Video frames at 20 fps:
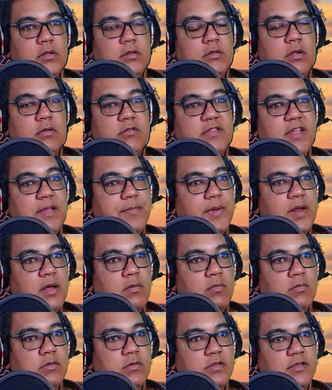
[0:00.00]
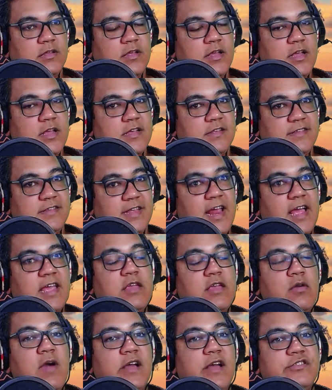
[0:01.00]
Não tem para onde. Será
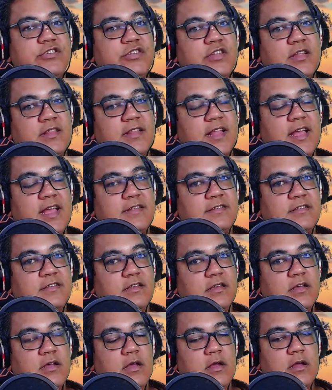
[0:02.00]
que o Regis Danese